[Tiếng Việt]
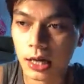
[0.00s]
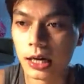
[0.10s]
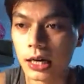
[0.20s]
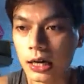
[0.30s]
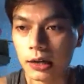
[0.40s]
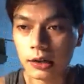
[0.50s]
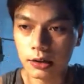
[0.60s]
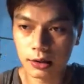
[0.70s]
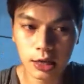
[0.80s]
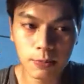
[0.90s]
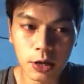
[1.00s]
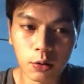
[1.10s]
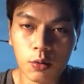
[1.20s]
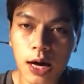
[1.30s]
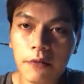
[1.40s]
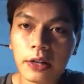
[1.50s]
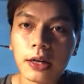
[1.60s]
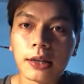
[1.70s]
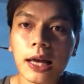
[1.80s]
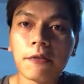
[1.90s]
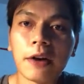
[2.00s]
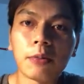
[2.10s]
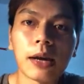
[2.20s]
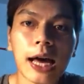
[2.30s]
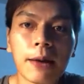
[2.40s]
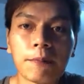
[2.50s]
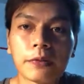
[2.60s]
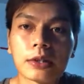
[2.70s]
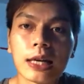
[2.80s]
uh, tìm hiểu qua về những cái tác phong làm